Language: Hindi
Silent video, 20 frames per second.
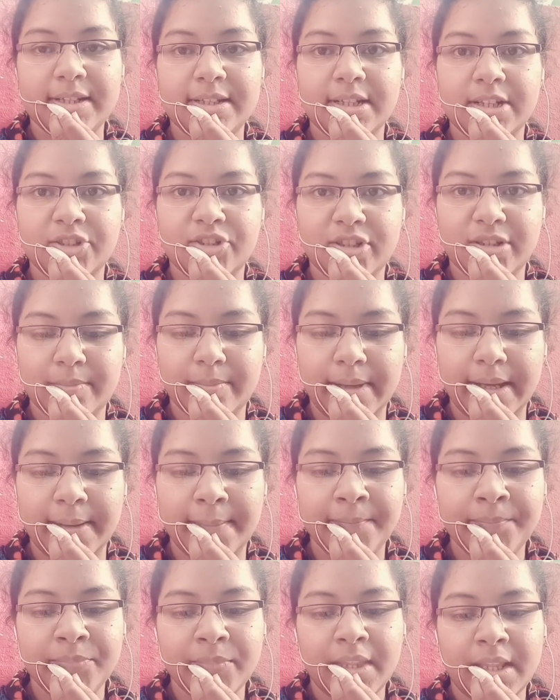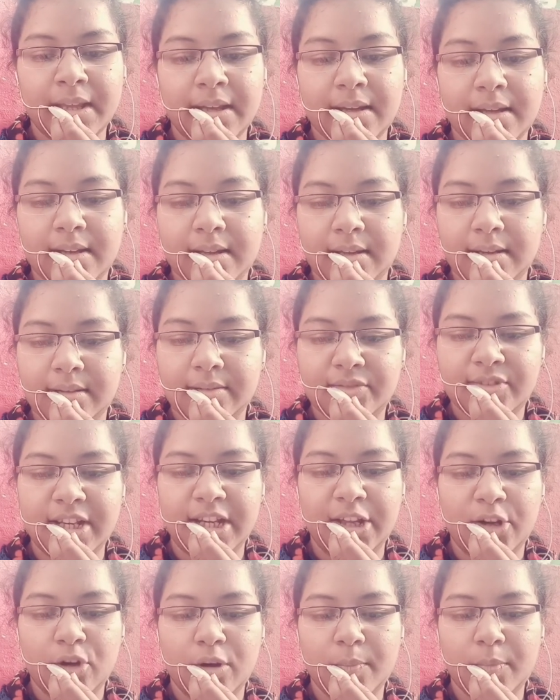पब्लिक सेक्टर में
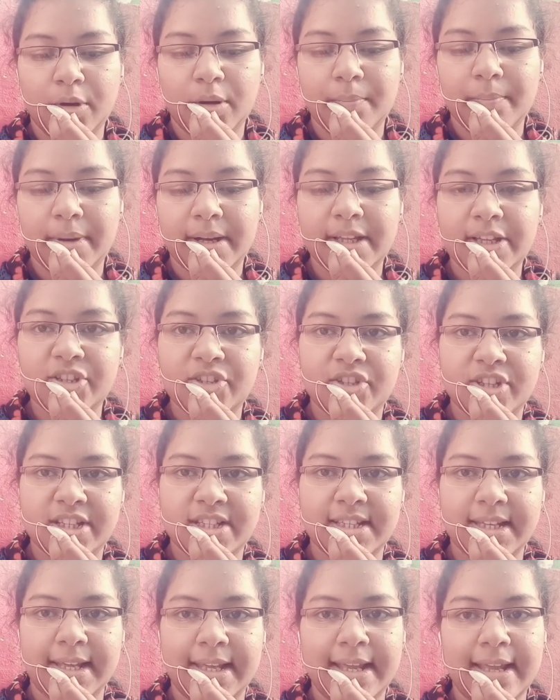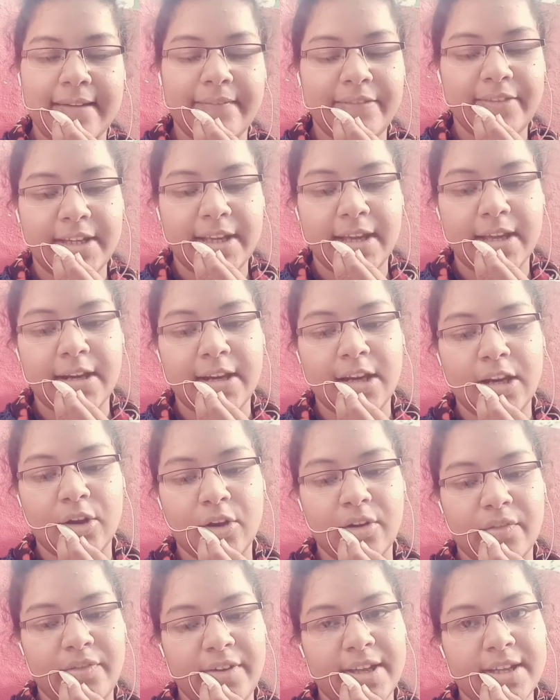टेलीकॉम कंपनीज जैसे कि एम
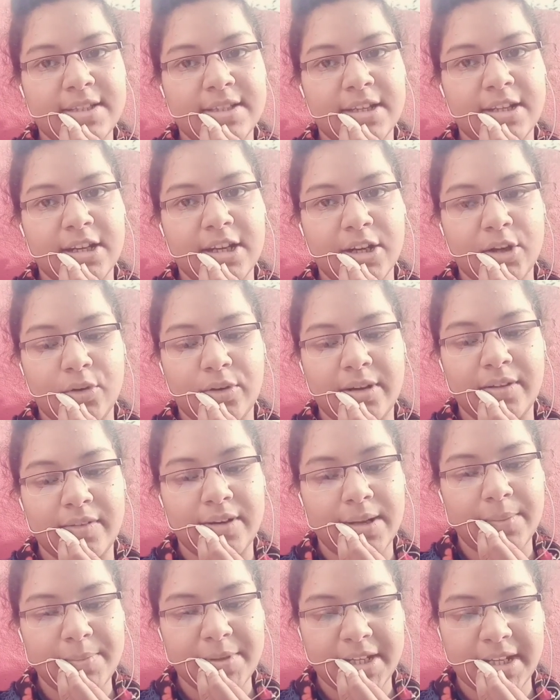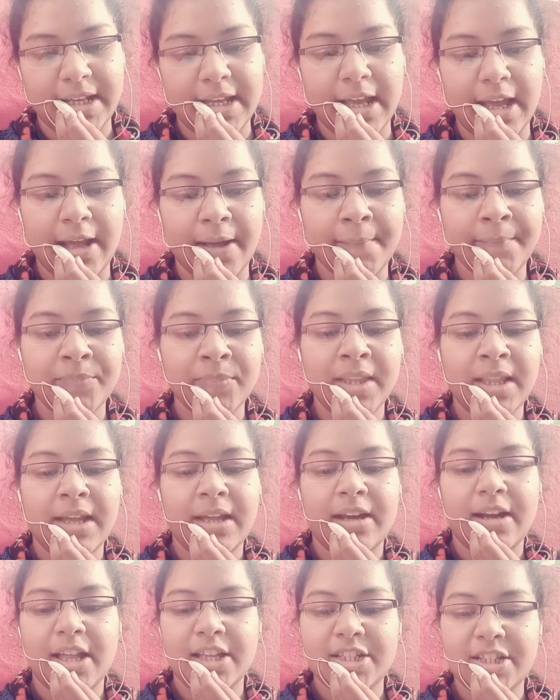और बी को डेवलप्ड किया
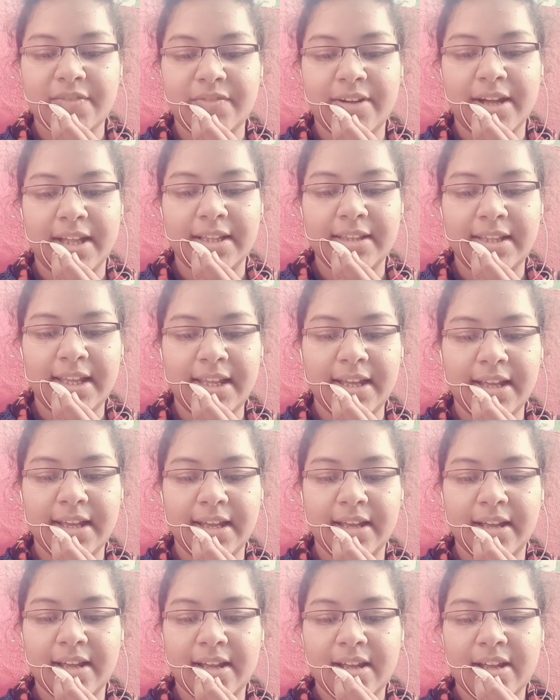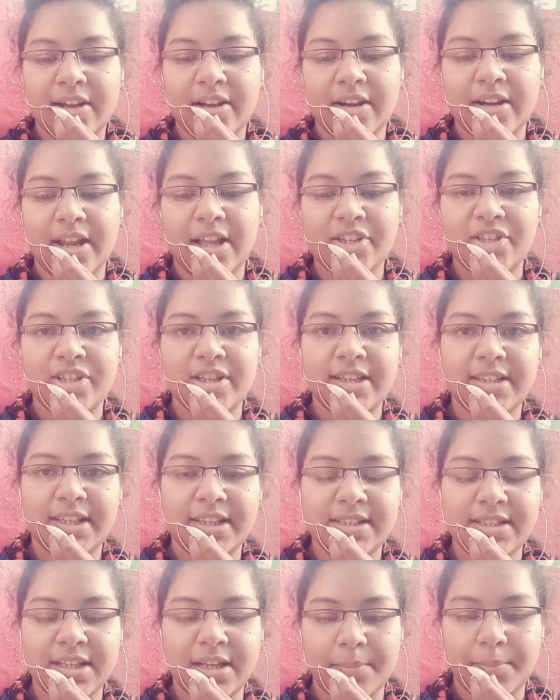राजीव गांधी के
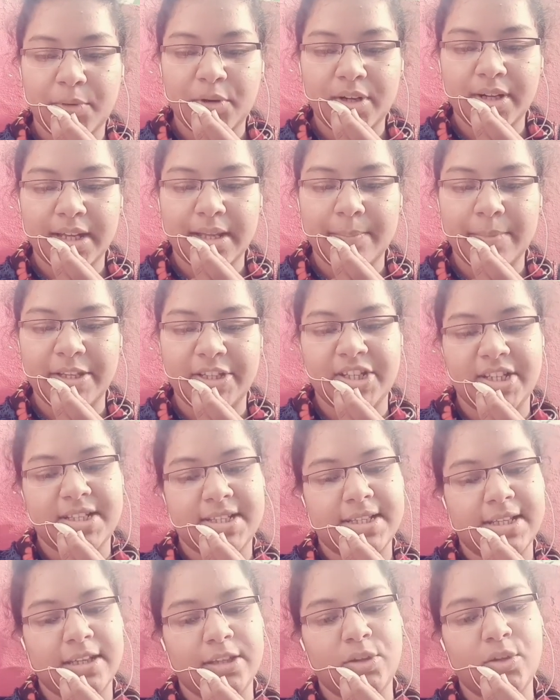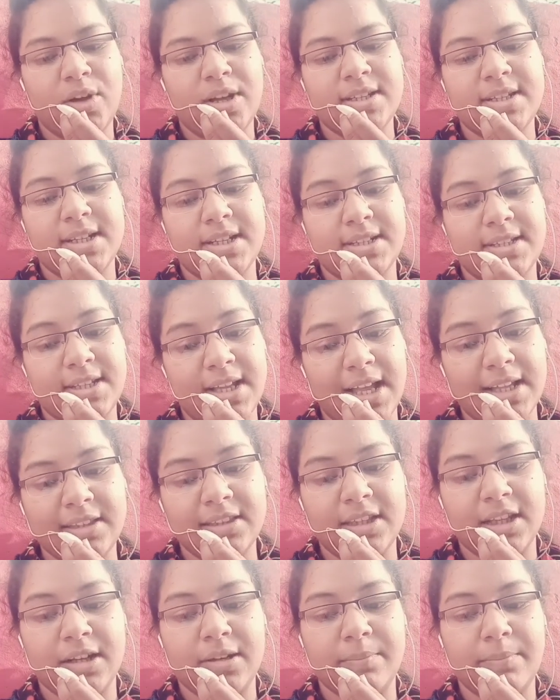राजनीतिक सपोर्ट की वजह से
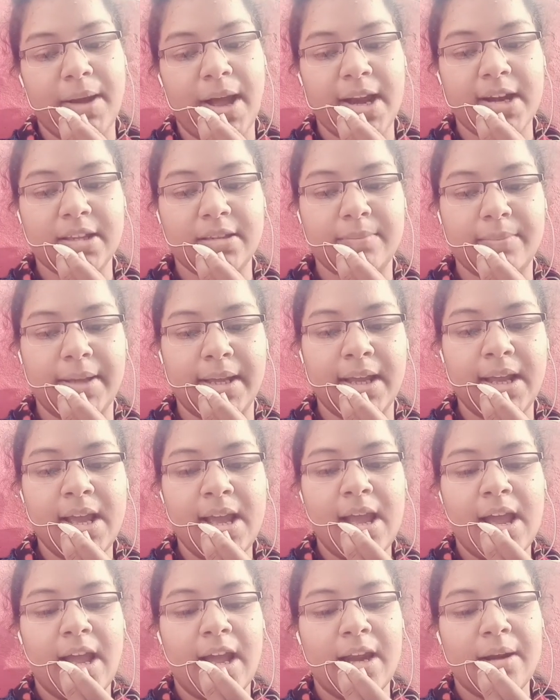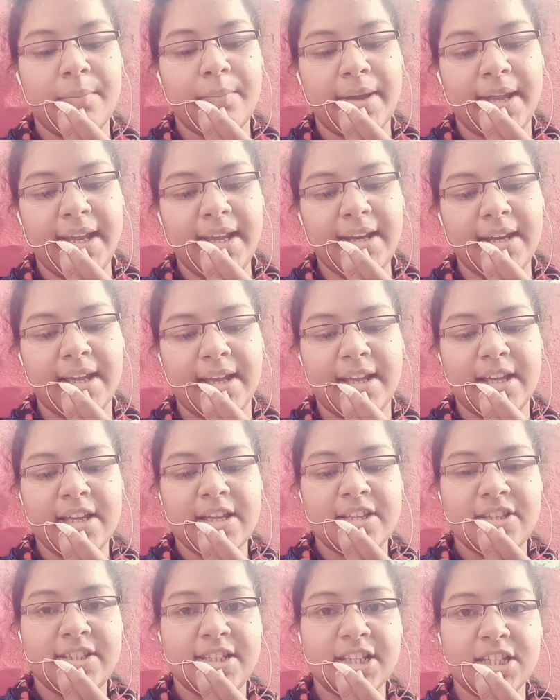2007 तक भारत में हर महीने
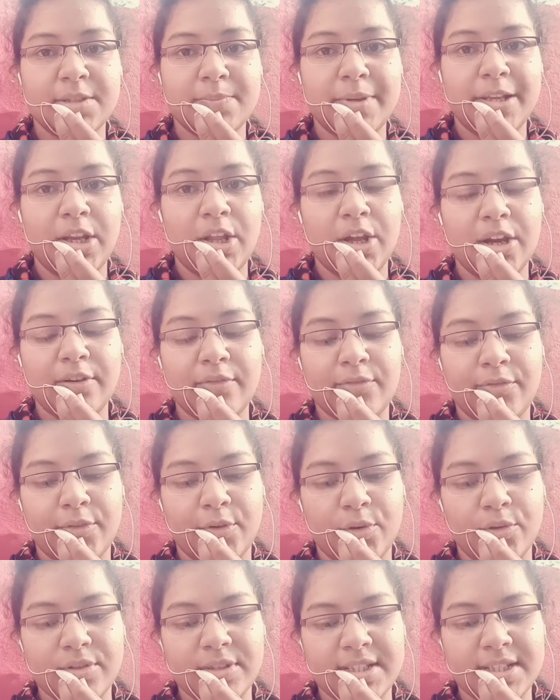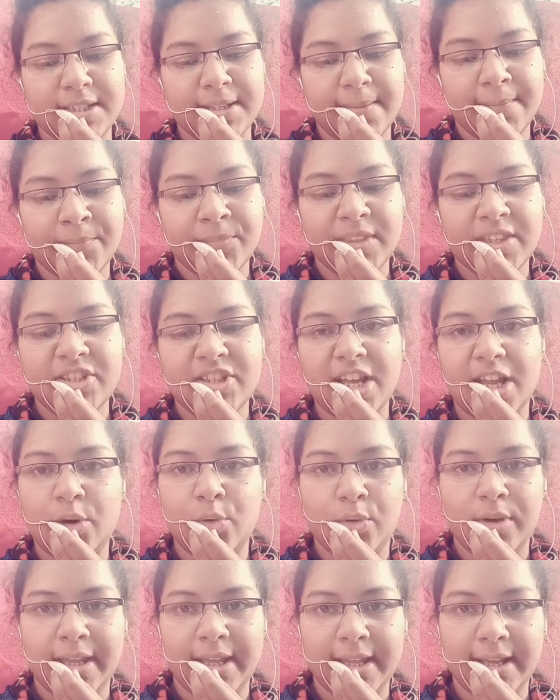सिक्स मिलियन फ़ोन्स
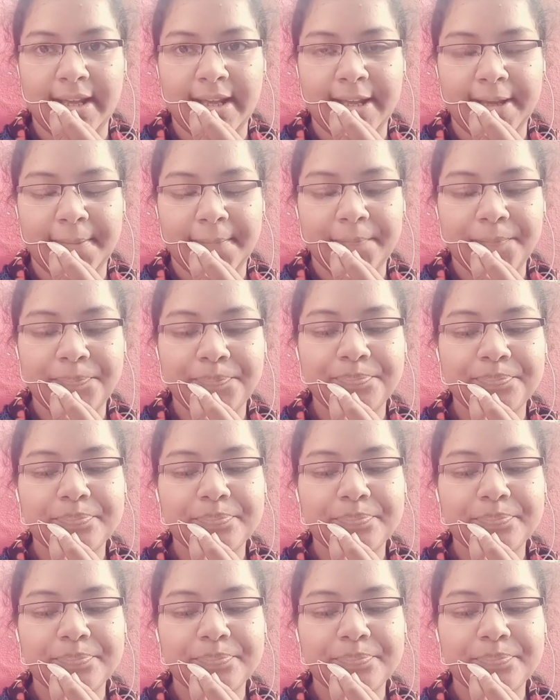चालू किए गए